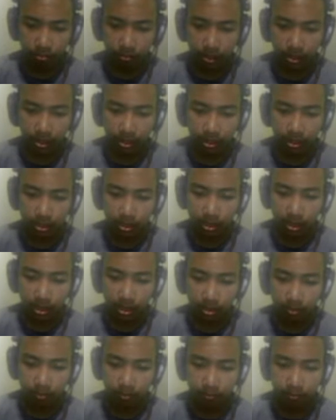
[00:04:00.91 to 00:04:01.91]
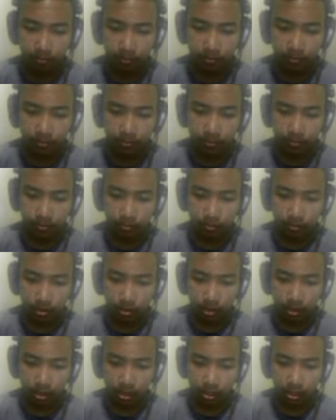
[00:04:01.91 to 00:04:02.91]
mantap
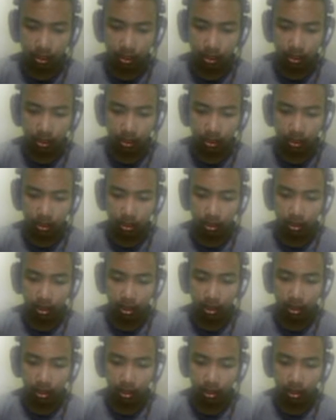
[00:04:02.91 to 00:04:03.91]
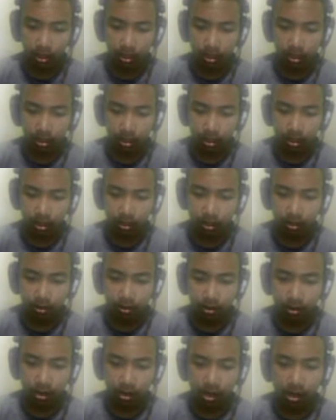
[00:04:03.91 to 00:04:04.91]
naik lagi iya
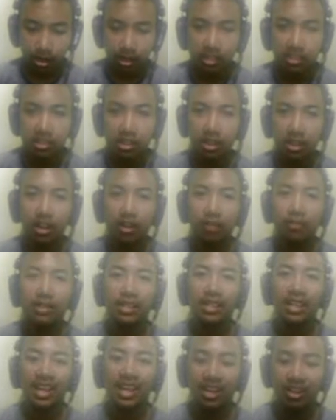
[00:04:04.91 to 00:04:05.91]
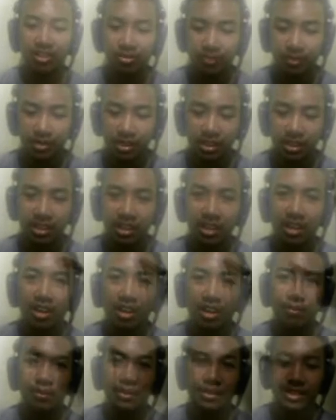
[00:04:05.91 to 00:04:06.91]
ada kecil ya udah bisa kayak gitu masa kita
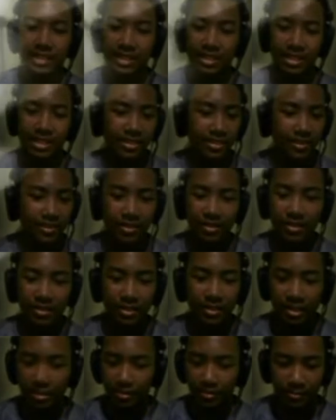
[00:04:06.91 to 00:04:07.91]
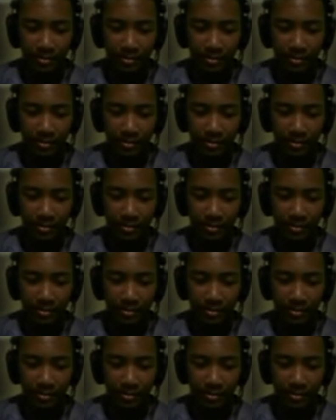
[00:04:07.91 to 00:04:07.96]
kagak bisa aduh